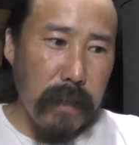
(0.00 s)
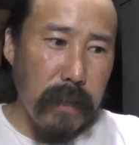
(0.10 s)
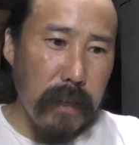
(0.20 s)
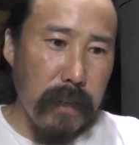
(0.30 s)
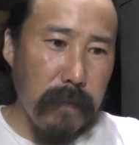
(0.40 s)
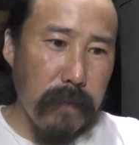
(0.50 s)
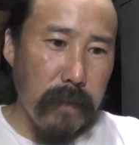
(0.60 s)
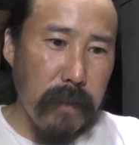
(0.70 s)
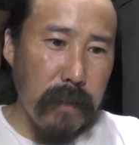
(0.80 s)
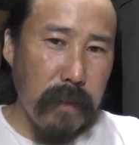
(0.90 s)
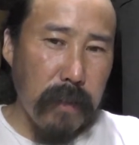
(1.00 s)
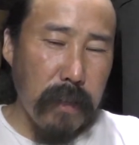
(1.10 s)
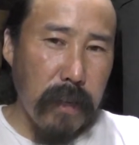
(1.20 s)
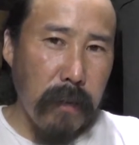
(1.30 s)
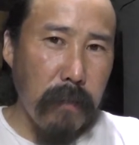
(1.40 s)
И на
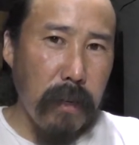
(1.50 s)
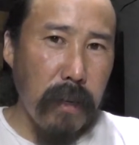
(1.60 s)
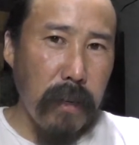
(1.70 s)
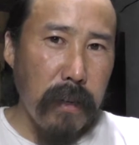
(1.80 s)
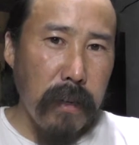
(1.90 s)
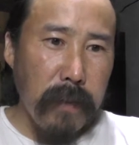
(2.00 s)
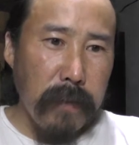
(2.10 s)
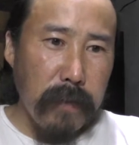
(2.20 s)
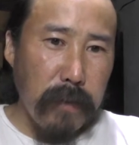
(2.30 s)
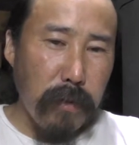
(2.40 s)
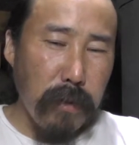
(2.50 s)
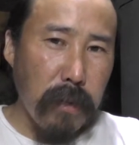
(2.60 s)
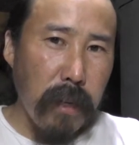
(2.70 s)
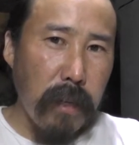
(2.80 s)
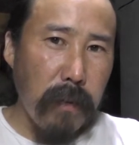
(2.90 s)
самом деле, то,
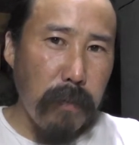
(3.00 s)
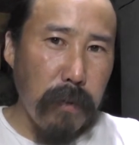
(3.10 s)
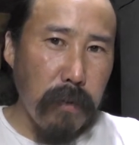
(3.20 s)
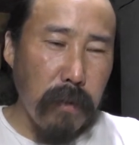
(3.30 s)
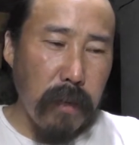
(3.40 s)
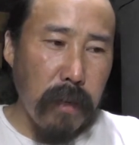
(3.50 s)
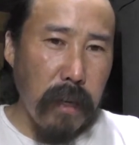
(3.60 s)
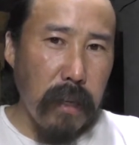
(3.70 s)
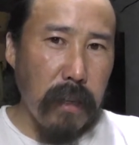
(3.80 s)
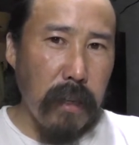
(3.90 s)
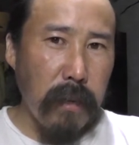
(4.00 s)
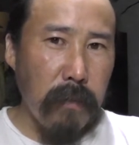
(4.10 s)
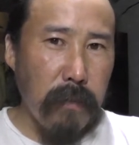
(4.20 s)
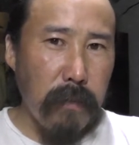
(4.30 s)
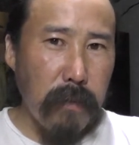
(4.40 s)
что они пьют, это
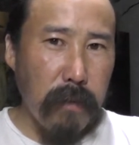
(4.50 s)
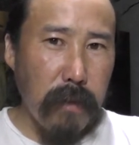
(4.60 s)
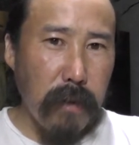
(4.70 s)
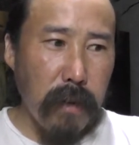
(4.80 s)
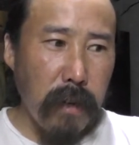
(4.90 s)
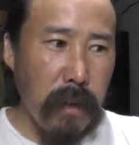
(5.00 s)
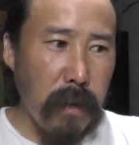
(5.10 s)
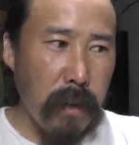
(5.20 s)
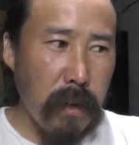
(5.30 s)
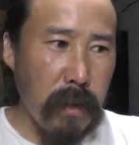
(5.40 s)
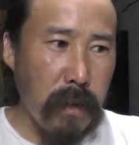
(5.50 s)
им а,